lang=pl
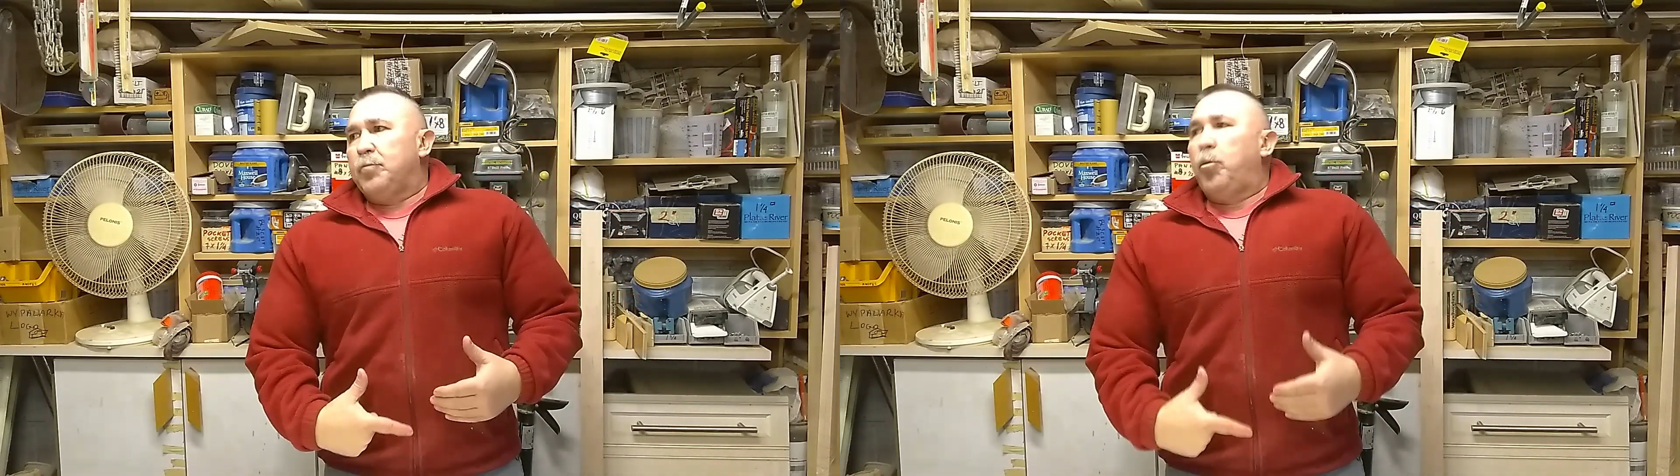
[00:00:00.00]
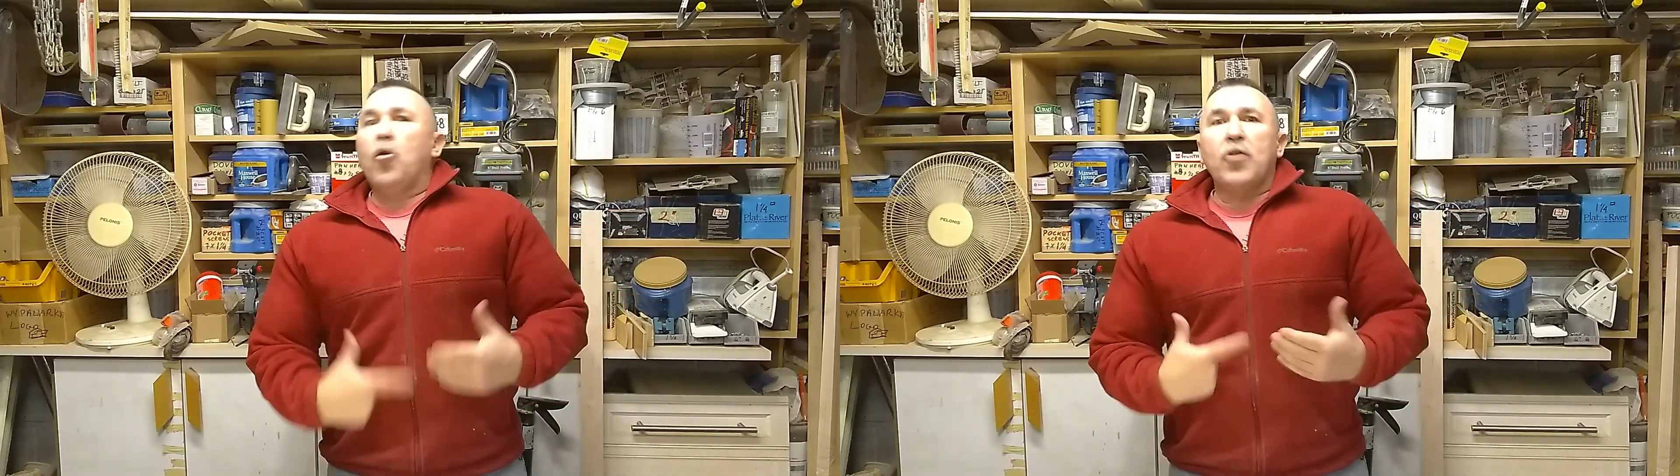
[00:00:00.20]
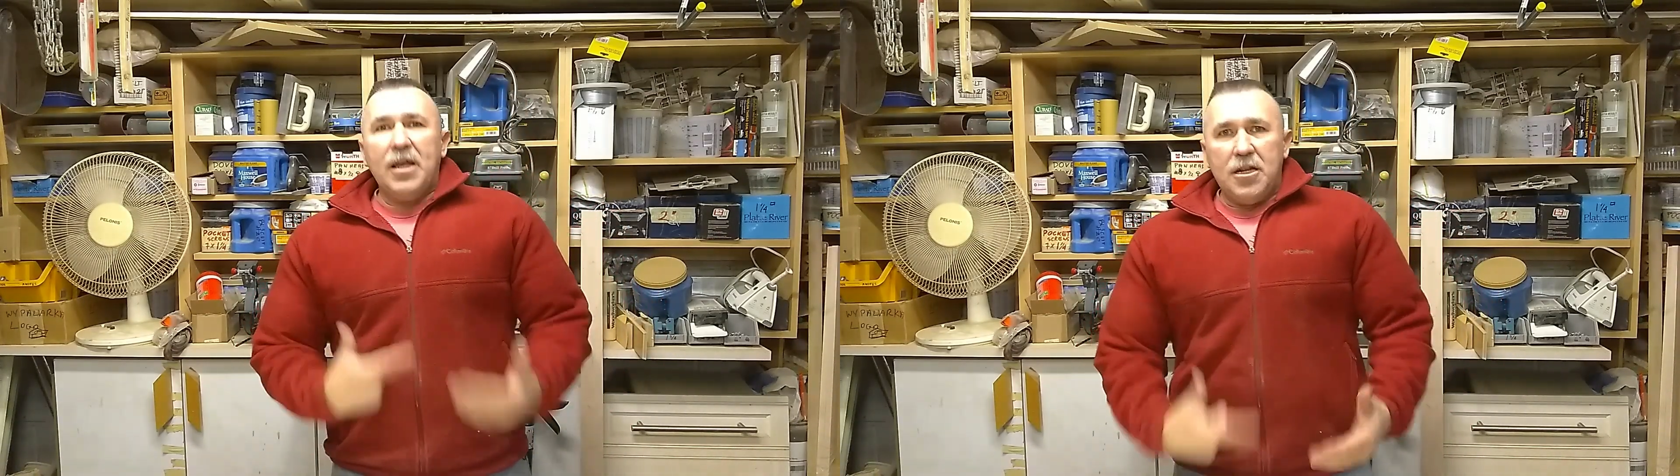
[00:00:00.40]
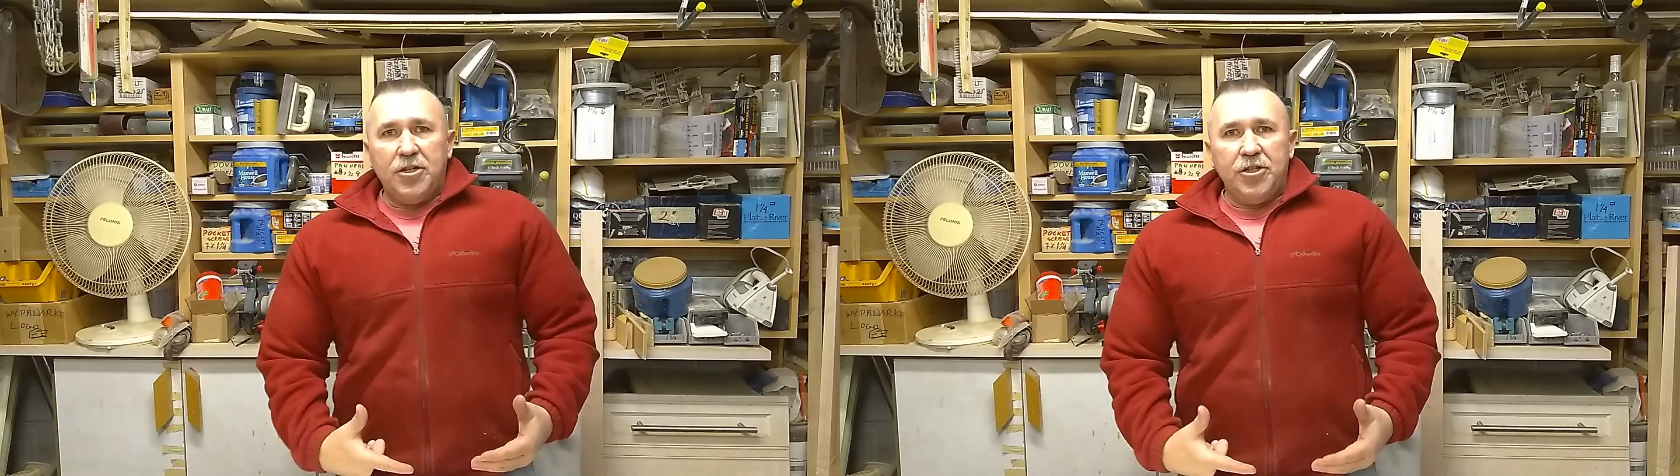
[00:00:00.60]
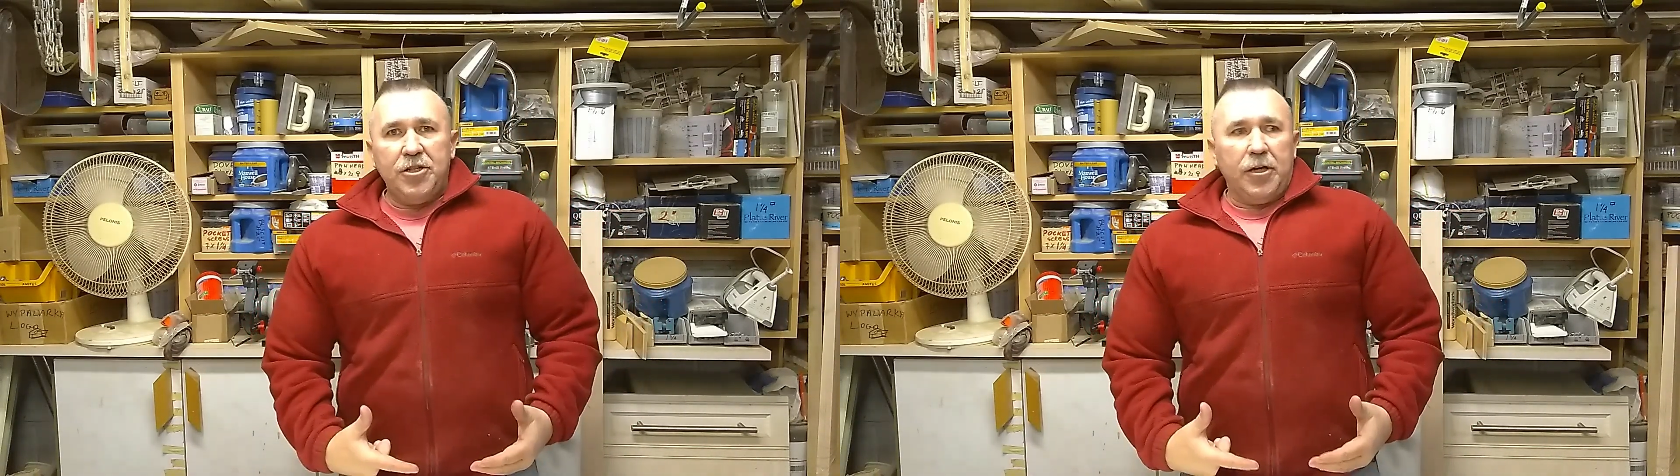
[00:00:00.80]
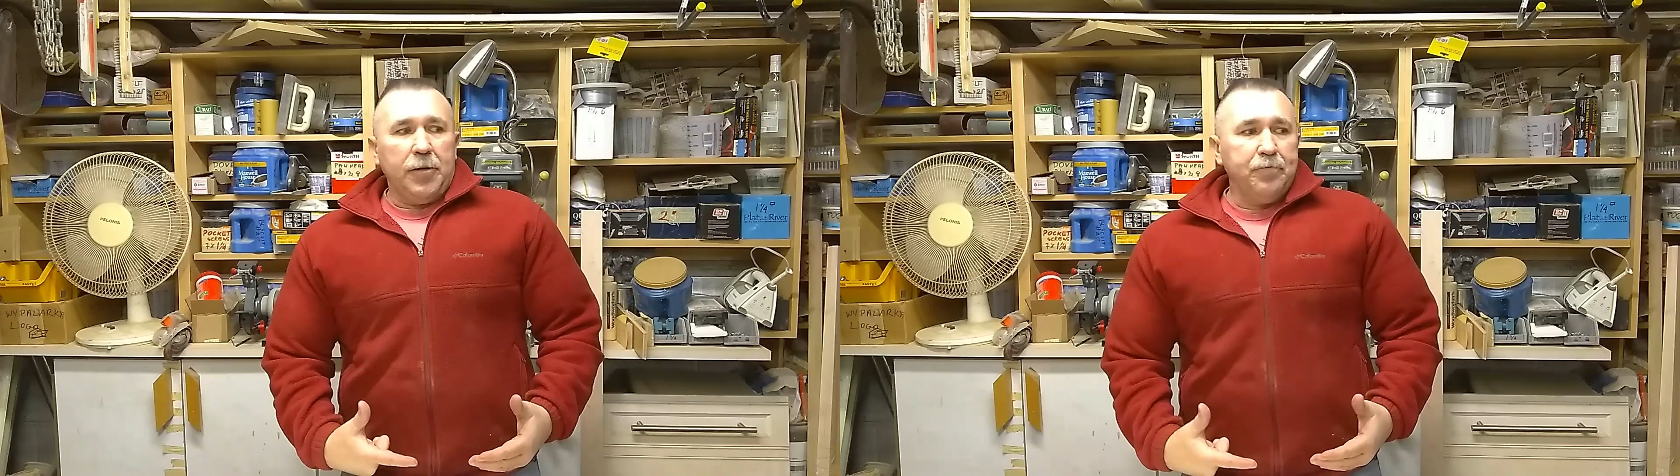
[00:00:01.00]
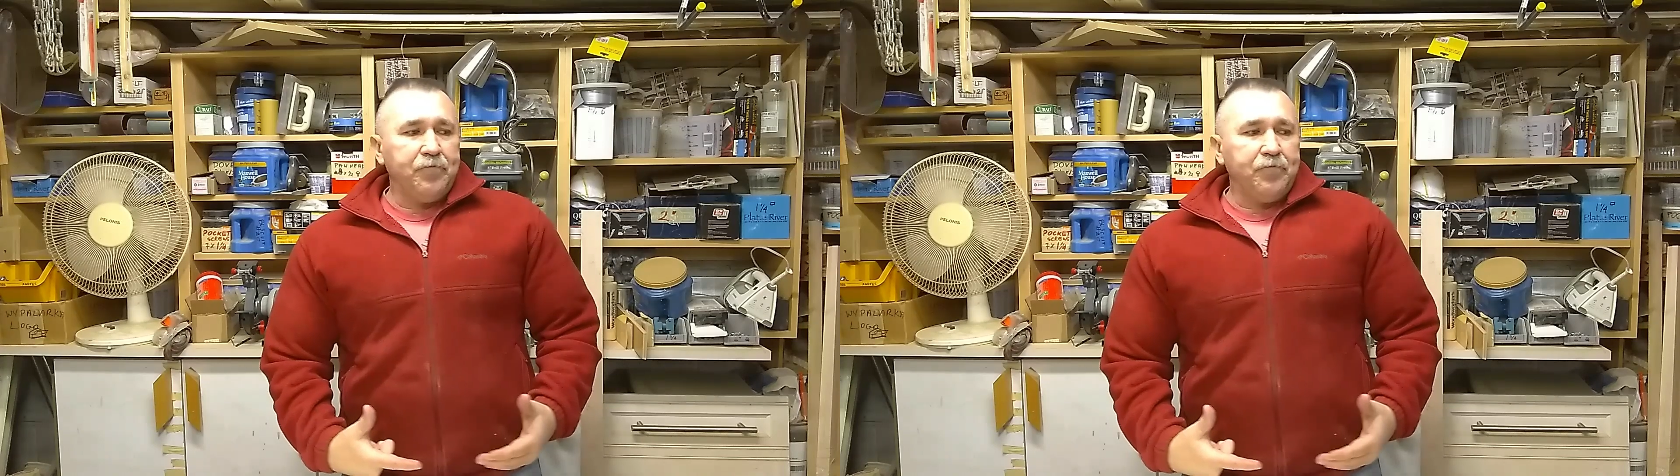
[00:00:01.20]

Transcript: poręcznie